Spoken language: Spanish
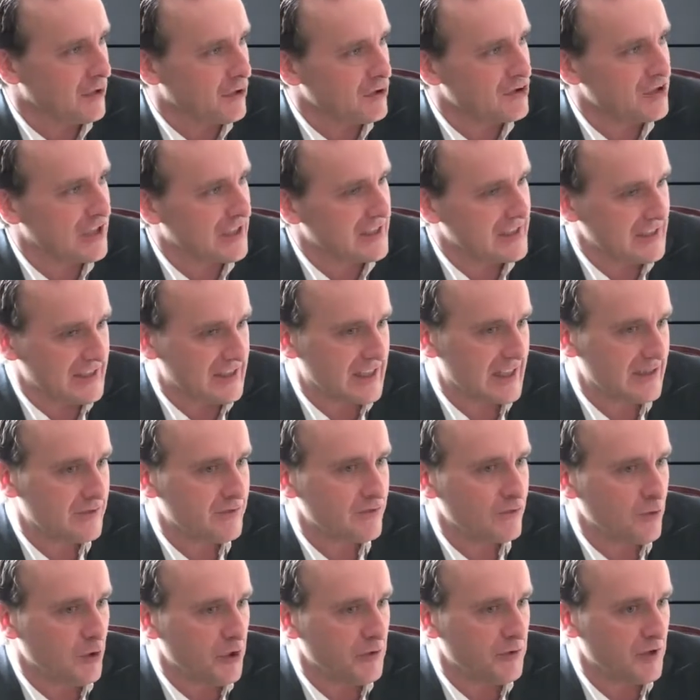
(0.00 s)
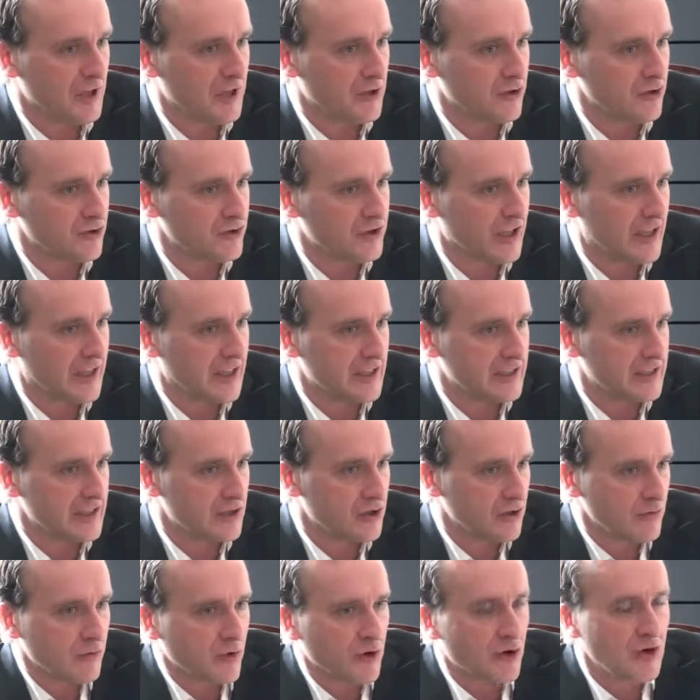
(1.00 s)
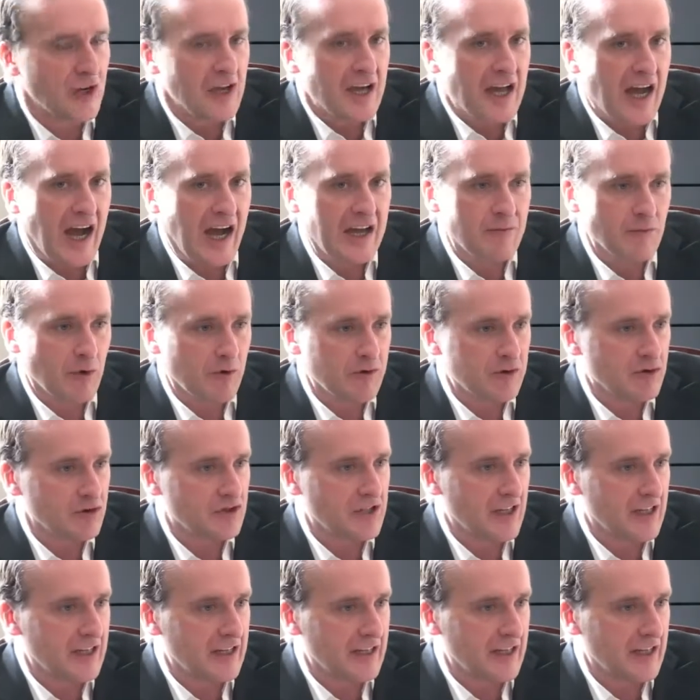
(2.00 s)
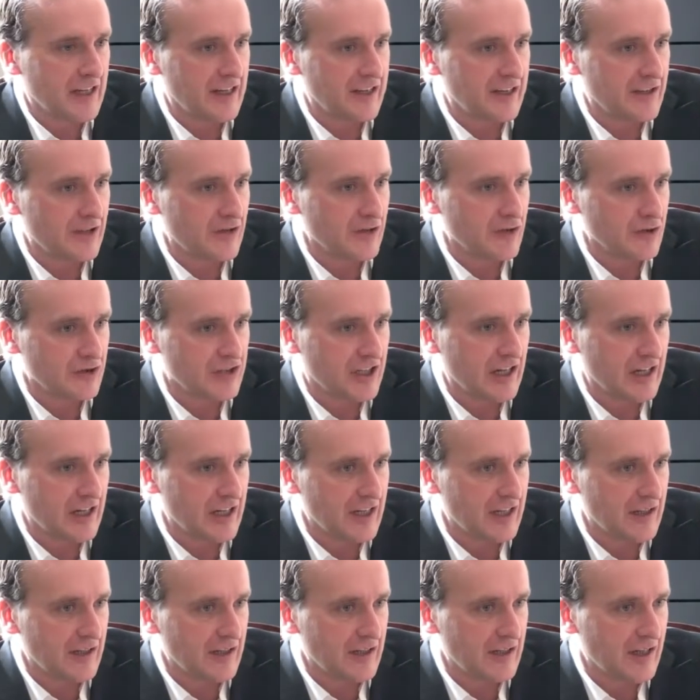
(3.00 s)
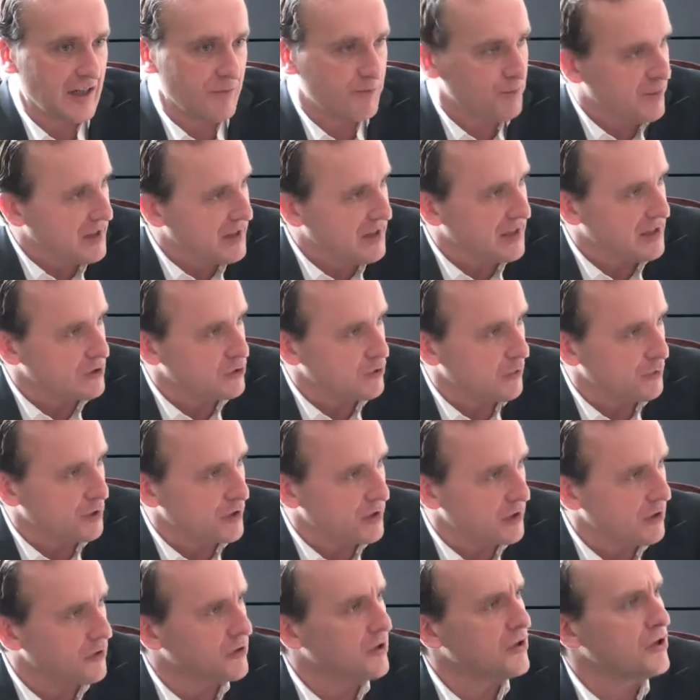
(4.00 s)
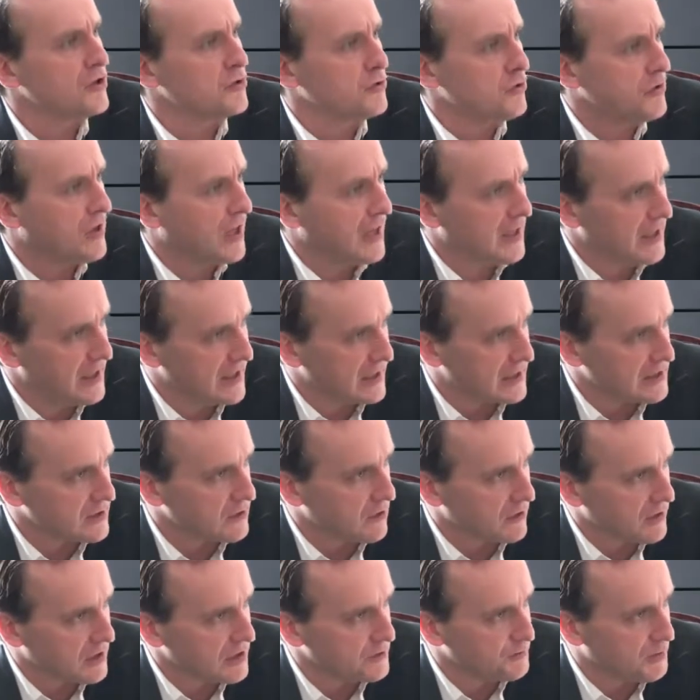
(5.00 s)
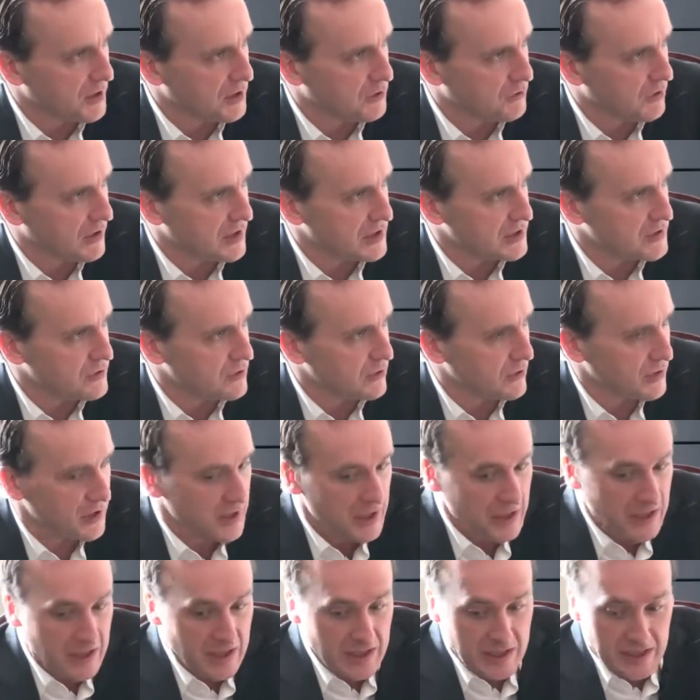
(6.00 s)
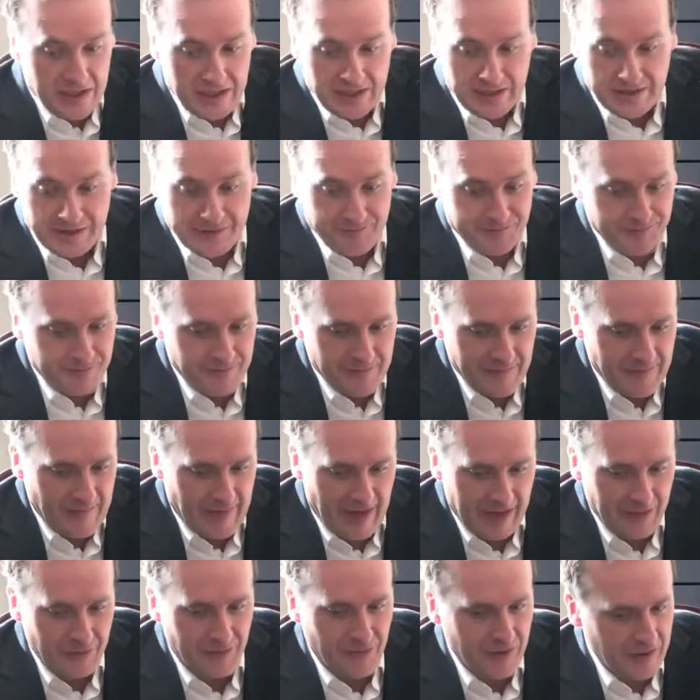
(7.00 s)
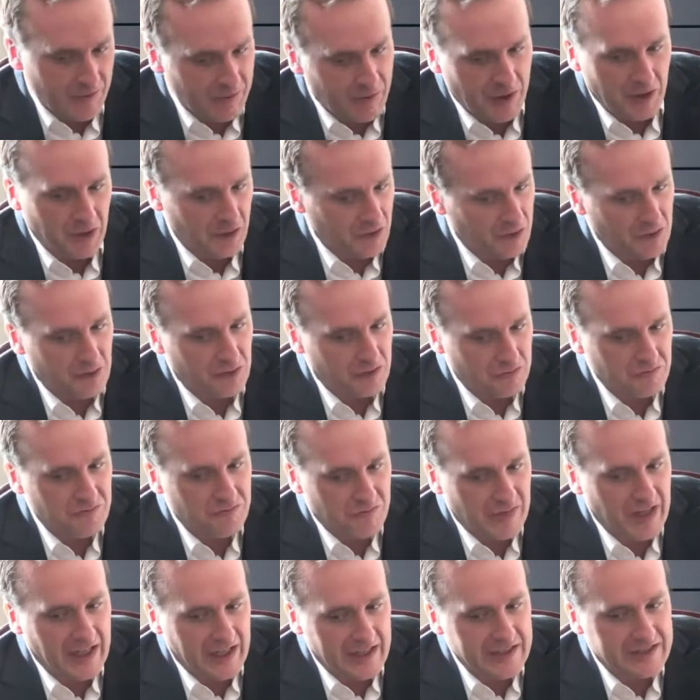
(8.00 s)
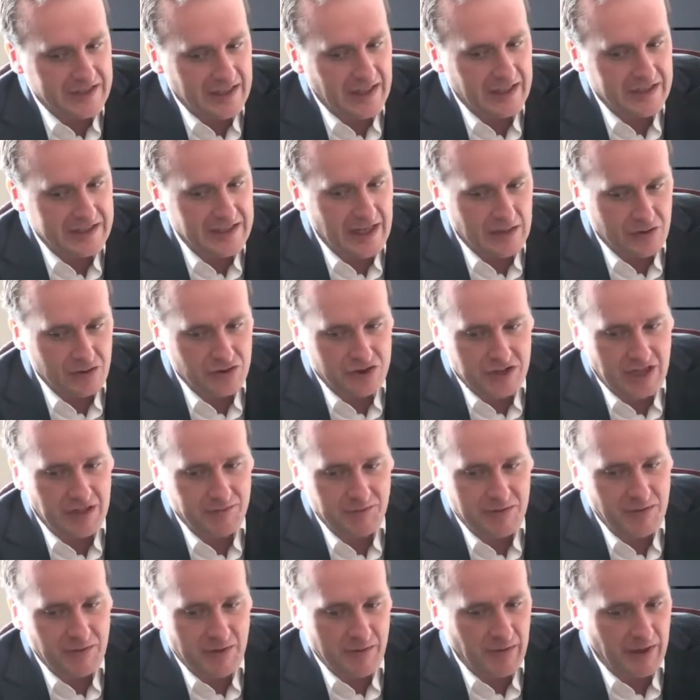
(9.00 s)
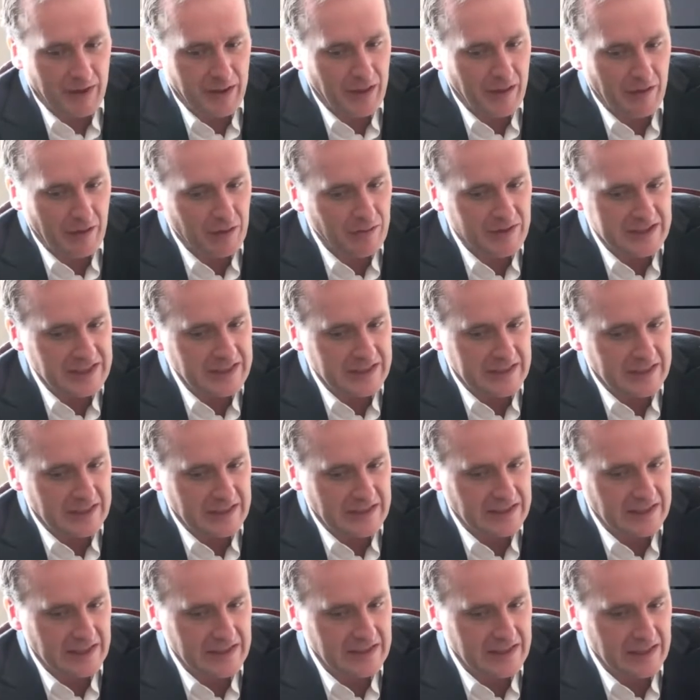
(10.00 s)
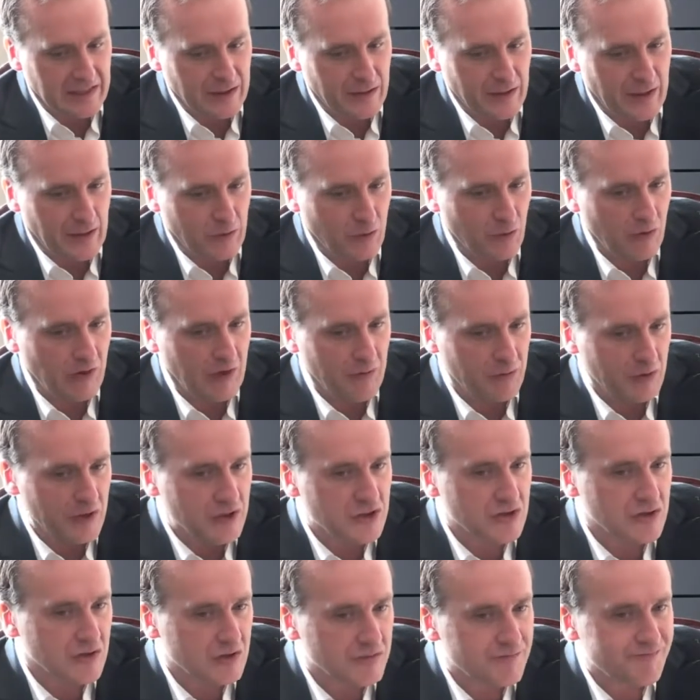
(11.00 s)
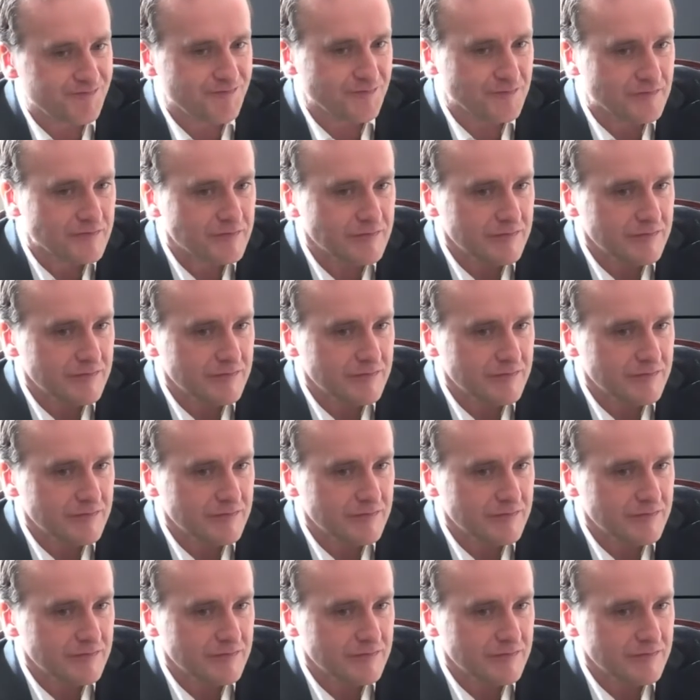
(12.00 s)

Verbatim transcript: cosas están muy bien contadas y como hay momentos en, los que le, pide su opinión, ¿y tú qué harías con respecto a esto? En fin, pero esa, esa cosa a mí me parece de lo más interesante de Zarzuela, por eso